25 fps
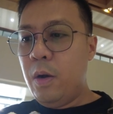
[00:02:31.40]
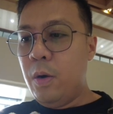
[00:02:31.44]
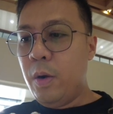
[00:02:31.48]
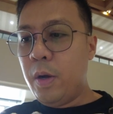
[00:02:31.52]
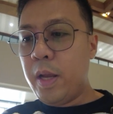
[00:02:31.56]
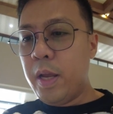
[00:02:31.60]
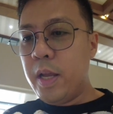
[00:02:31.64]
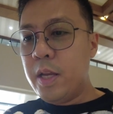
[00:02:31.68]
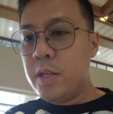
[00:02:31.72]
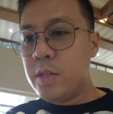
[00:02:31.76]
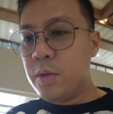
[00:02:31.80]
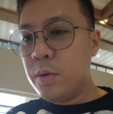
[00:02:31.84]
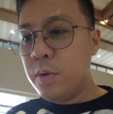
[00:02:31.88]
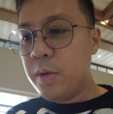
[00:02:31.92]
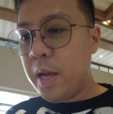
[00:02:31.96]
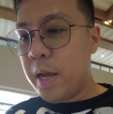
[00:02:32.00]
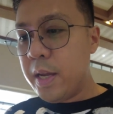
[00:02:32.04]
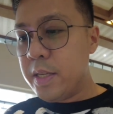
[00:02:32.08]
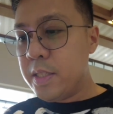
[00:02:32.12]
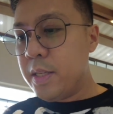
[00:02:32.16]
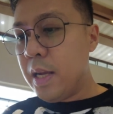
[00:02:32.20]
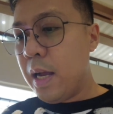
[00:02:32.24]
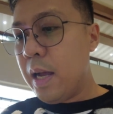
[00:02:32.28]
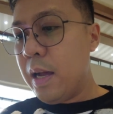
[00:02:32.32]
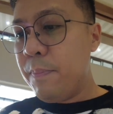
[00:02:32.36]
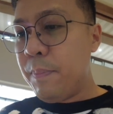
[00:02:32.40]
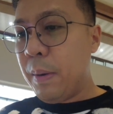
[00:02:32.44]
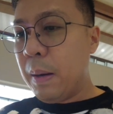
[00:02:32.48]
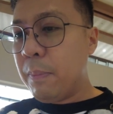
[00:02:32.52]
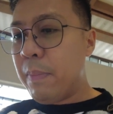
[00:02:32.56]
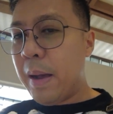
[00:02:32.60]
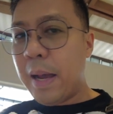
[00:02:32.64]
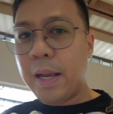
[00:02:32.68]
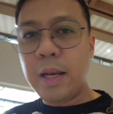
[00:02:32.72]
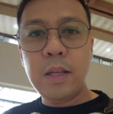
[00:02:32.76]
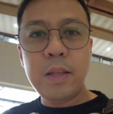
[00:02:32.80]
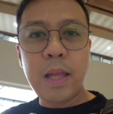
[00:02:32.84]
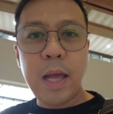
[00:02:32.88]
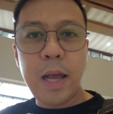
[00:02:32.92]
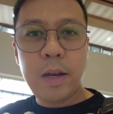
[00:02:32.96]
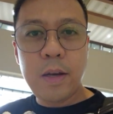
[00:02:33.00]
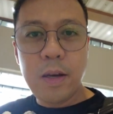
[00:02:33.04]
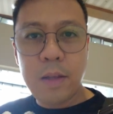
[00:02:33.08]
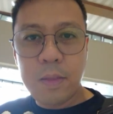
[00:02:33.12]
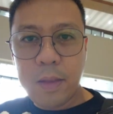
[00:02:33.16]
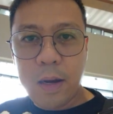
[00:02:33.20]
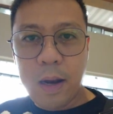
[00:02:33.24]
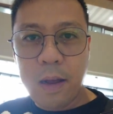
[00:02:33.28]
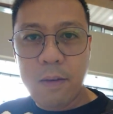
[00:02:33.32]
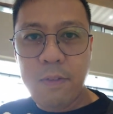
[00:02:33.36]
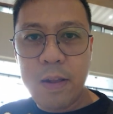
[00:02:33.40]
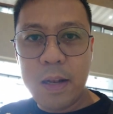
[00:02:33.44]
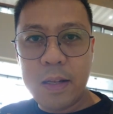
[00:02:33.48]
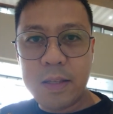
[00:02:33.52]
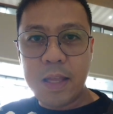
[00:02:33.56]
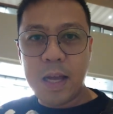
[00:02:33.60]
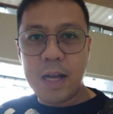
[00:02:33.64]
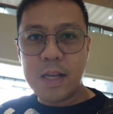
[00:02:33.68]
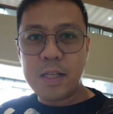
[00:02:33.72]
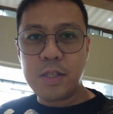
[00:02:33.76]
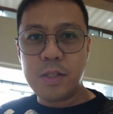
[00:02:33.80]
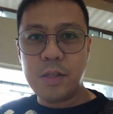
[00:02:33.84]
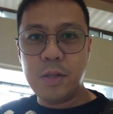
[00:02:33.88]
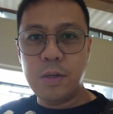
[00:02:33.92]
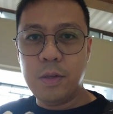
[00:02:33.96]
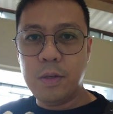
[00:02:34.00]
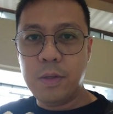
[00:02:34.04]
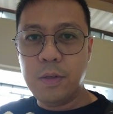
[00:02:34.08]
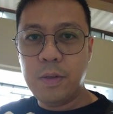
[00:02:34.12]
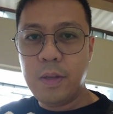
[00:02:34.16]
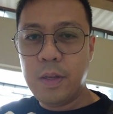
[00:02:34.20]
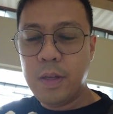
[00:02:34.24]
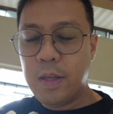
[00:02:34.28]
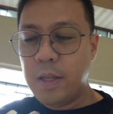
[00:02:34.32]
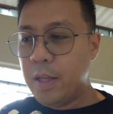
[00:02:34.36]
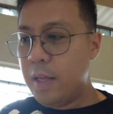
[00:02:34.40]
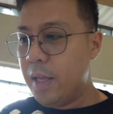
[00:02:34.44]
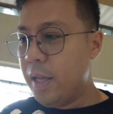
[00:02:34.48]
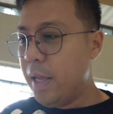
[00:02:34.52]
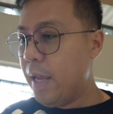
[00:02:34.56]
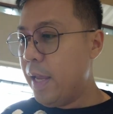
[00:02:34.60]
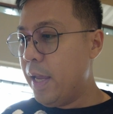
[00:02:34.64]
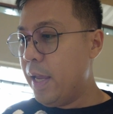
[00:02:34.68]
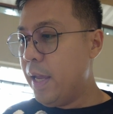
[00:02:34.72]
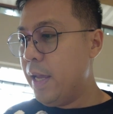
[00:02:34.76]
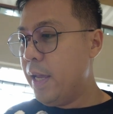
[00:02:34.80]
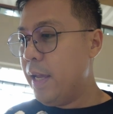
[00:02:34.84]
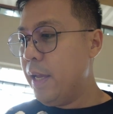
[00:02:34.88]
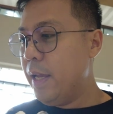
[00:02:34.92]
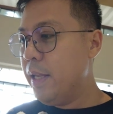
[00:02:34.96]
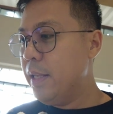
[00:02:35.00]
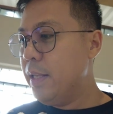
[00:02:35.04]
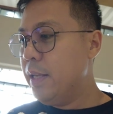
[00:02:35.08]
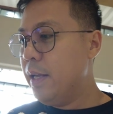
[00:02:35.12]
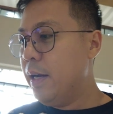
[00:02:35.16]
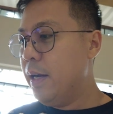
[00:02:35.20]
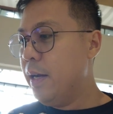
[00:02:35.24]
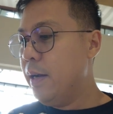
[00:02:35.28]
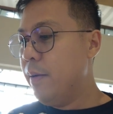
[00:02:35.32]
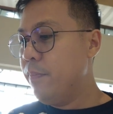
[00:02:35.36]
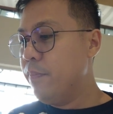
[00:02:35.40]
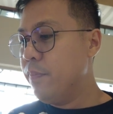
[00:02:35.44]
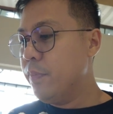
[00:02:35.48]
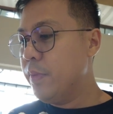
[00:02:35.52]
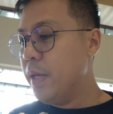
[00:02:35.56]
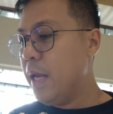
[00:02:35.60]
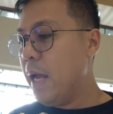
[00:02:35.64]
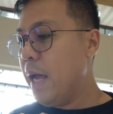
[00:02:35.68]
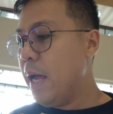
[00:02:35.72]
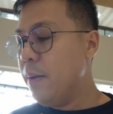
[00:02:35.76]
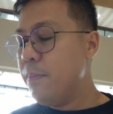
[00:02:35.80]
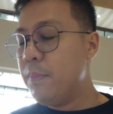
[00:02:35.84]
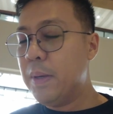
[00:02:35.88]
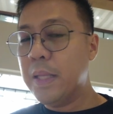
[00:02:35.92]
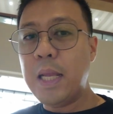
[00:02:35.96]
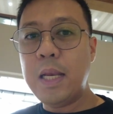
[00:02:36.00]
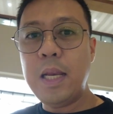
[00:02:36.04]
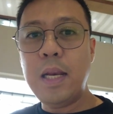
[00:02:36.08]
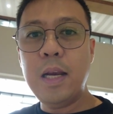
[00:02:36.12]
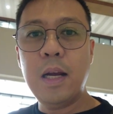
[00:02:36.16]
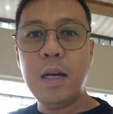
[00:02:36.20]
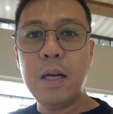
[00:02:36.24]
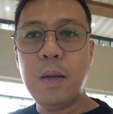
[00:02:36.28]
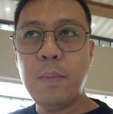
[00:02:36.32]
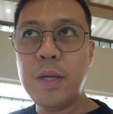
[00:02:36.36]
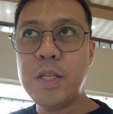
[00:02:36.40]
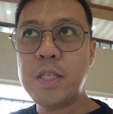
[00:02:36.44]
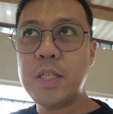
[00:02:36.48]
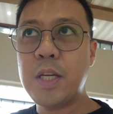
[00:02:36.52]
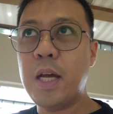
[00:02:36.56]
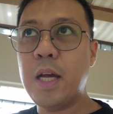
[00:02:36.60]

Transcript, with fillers: Okay, so guys, nakapagbayad tayo ng travel tax, no? And um, yeah, madali lang naman